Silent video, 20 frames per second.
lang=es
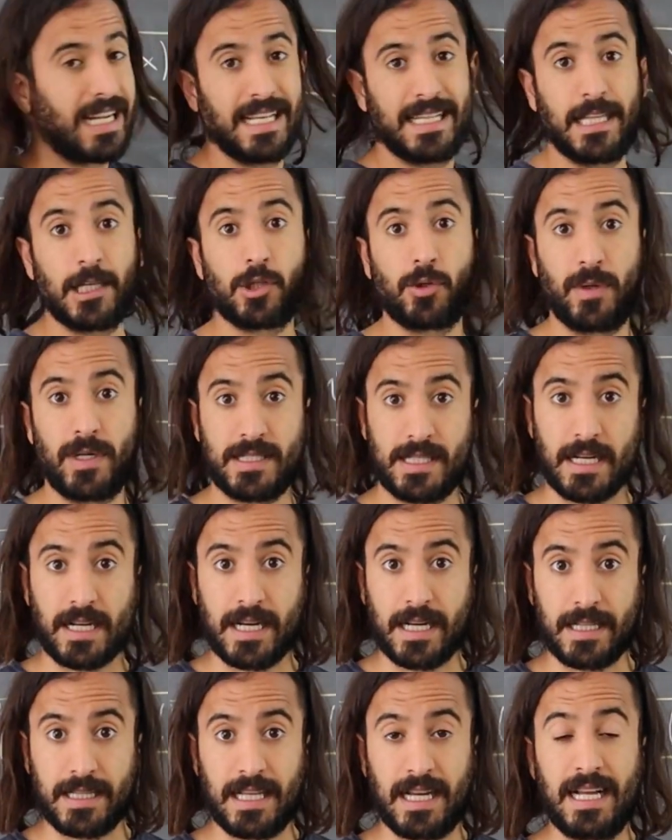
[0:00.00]
que esté sobre esa
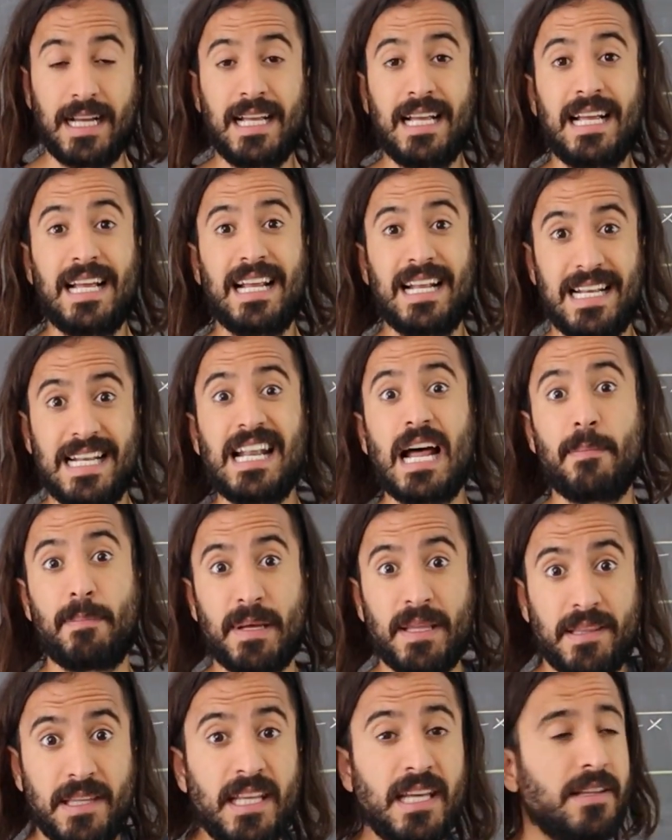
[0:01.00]
recta, la
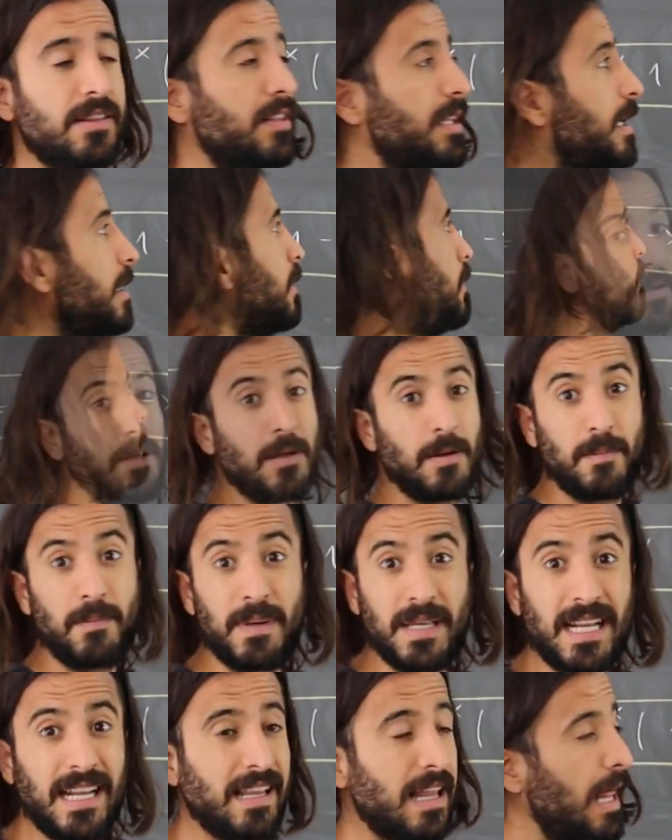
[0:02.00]
pendiente
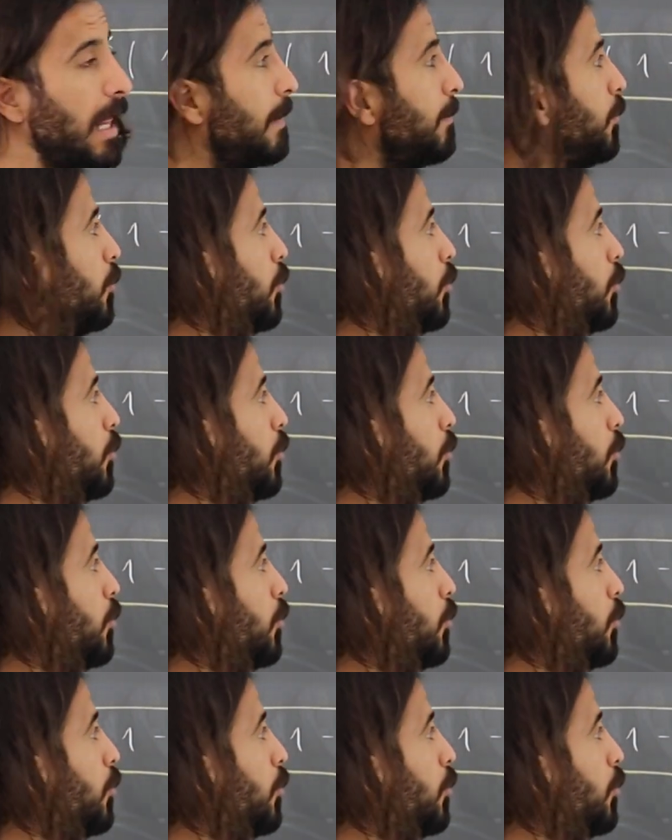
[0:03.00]
viene dada